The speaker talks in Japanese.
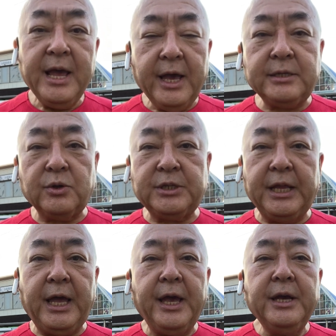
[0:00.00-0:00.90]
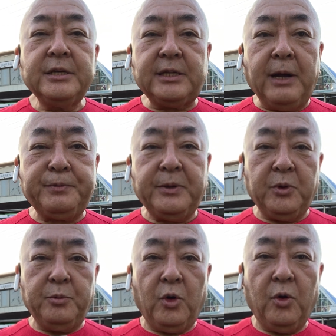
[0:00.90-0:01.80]
えそしてねスタッフ
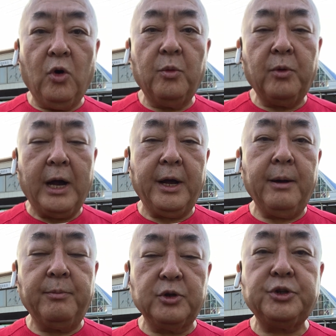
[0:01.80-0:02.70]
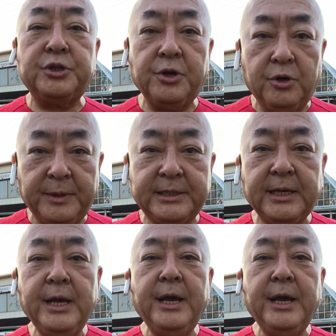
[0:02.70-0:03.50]
等もおあ募集しております